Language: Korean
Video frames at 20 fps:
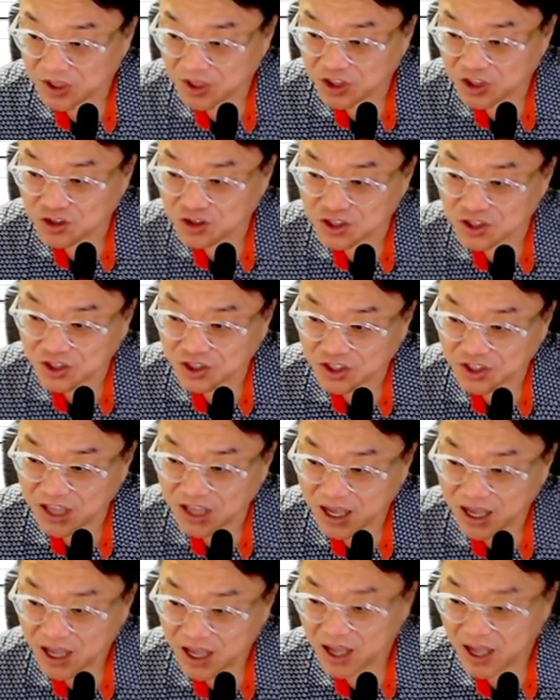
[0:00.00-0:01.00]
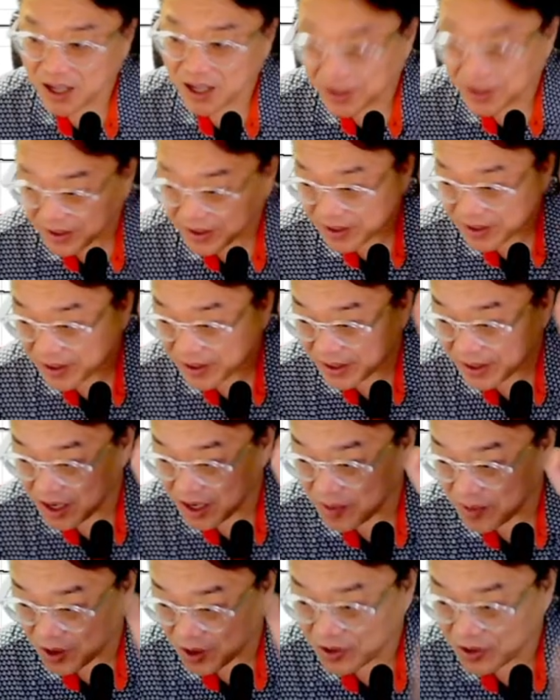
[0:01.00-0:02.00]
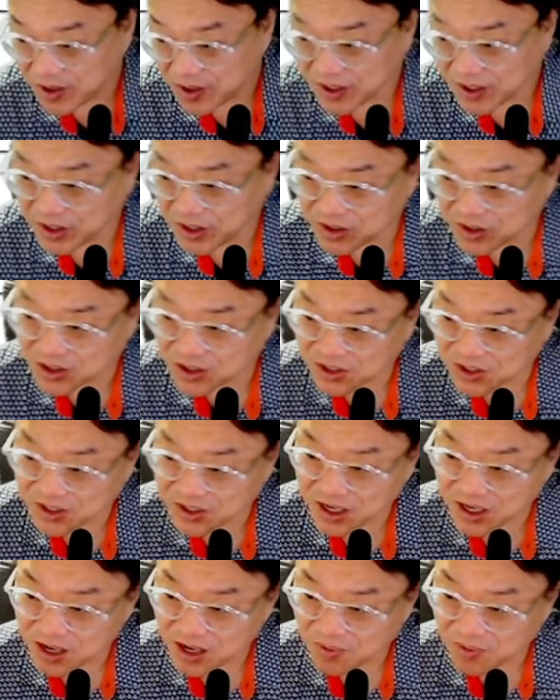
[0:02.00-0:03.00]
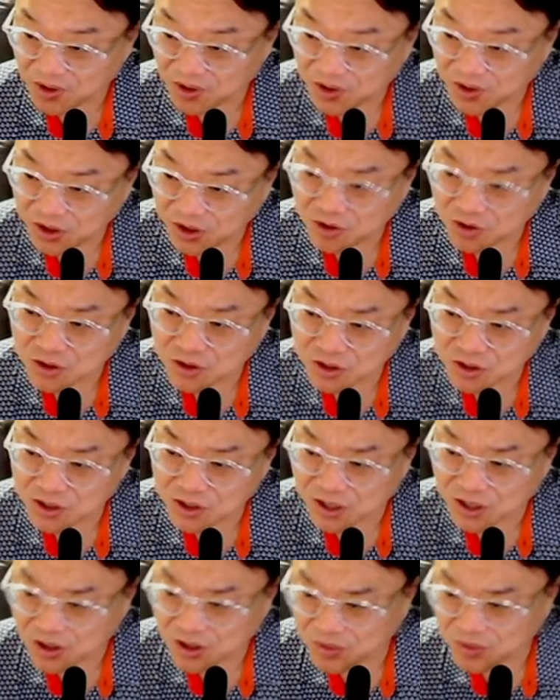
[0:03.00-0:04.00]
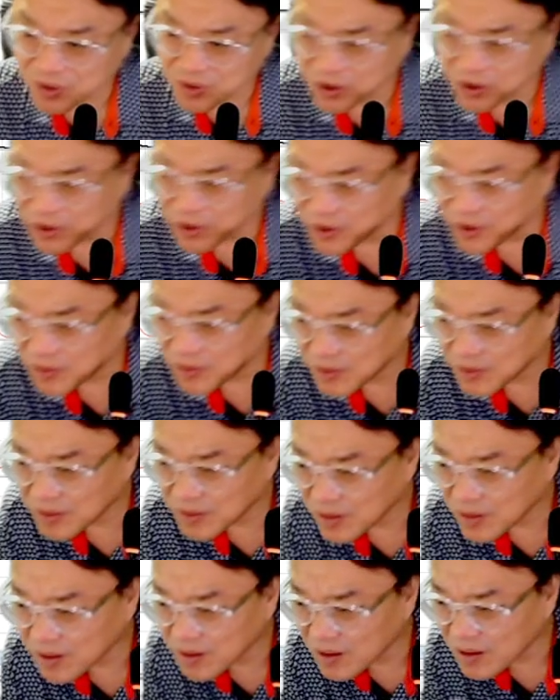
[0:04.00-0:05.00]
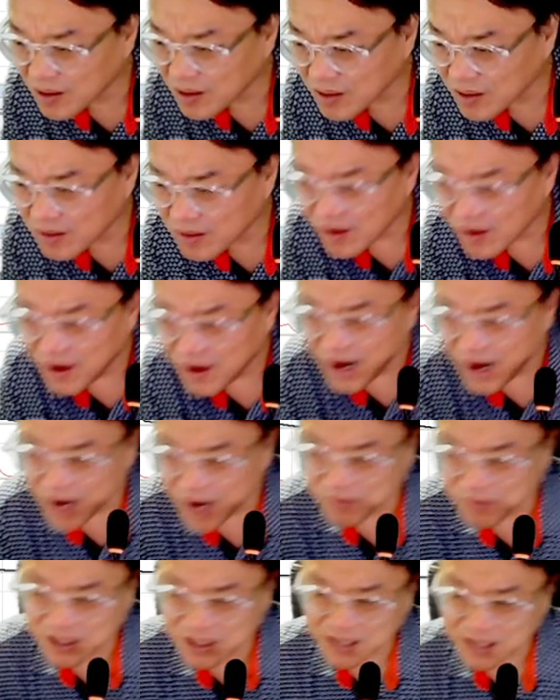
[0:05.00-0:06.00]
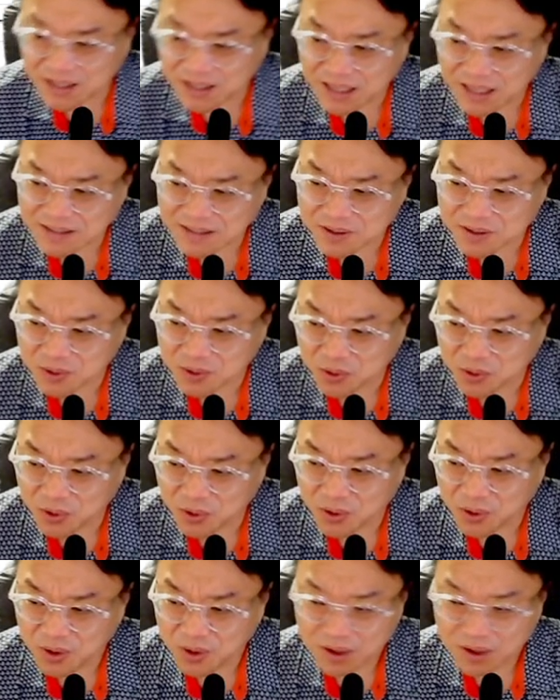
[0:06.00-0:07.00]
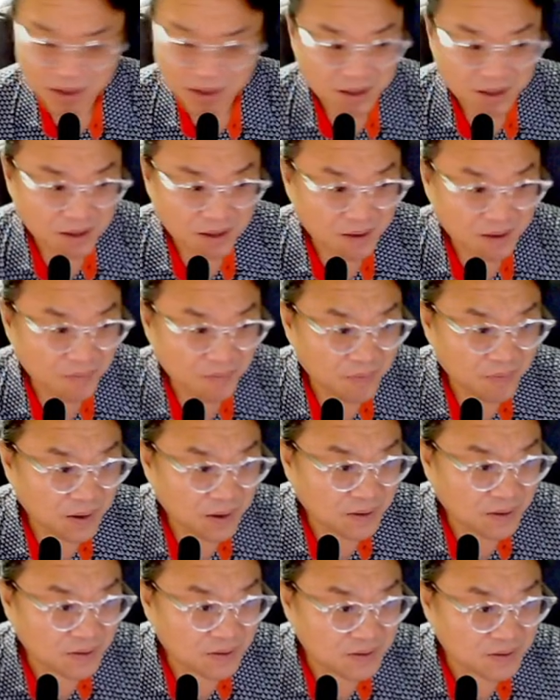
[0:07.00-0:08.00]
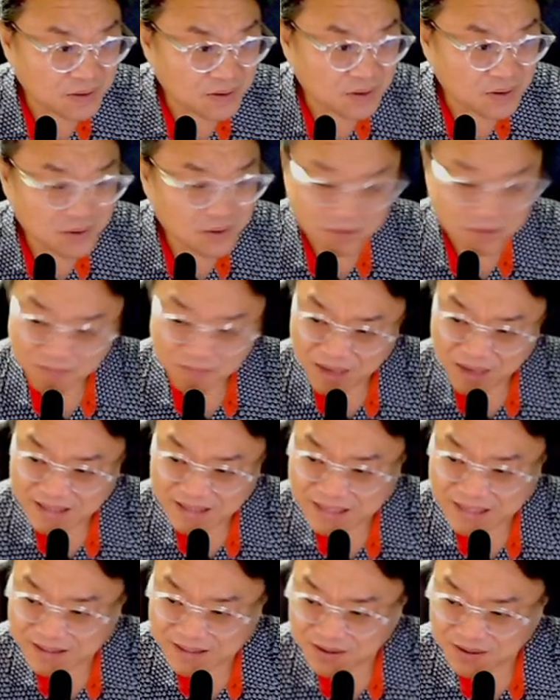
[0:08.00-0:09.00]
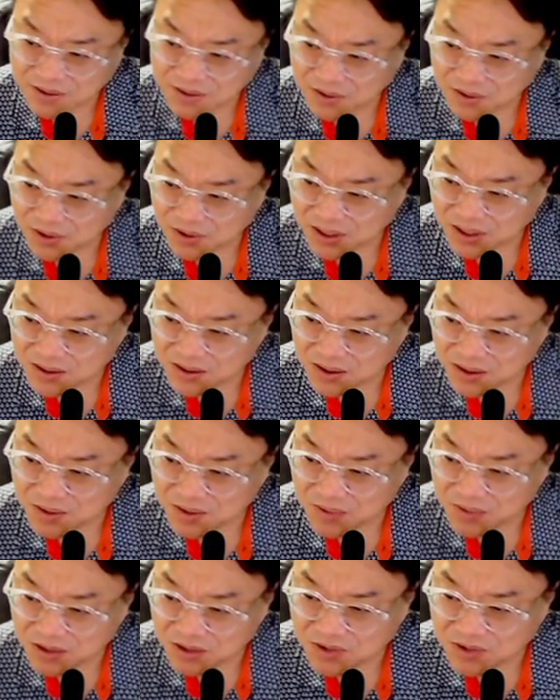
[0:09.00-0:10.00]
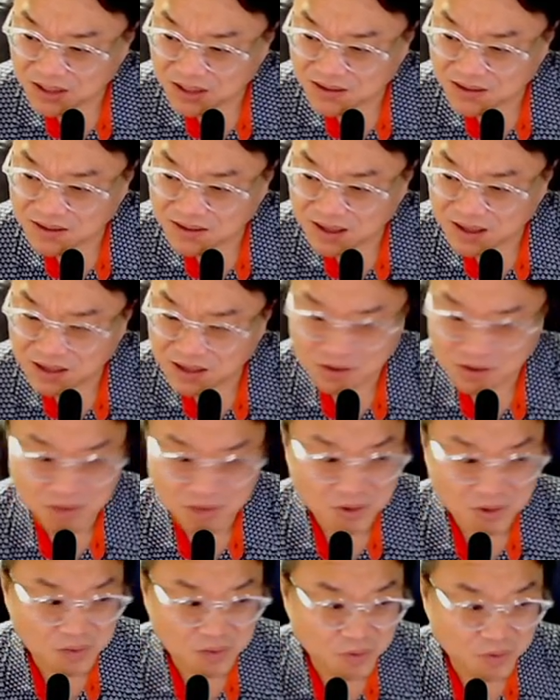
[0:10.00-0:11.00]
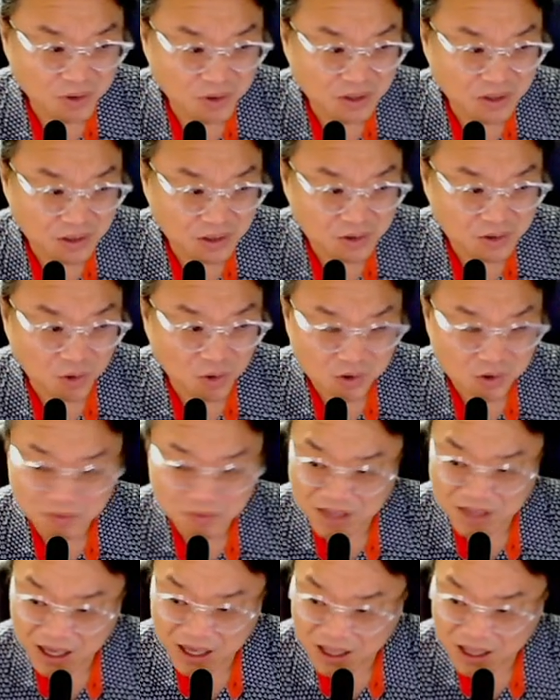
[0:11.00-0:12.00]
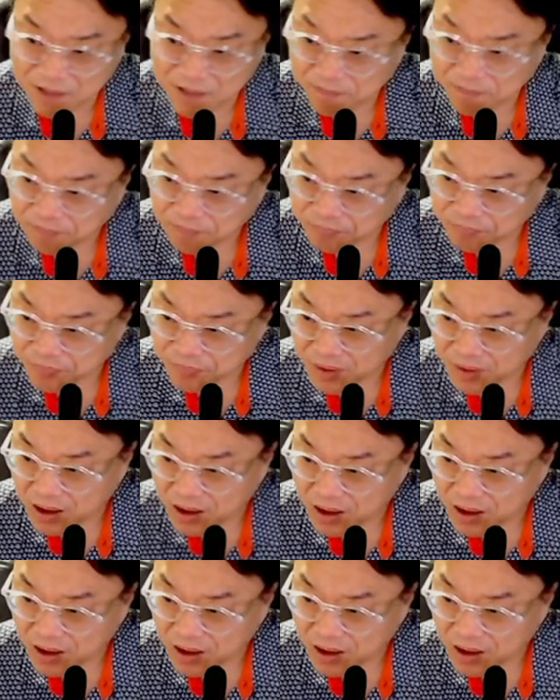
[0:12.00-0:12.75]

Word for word: 그러면 이틀 전이다. 1번. 이틀 전이다. 1번. 이틀 전인 것 같으면 할만하긴 했어도 그죠? 14,000원 정도에서 매수를 했어야 조금 더 포인트가 더 좋은 겁니다.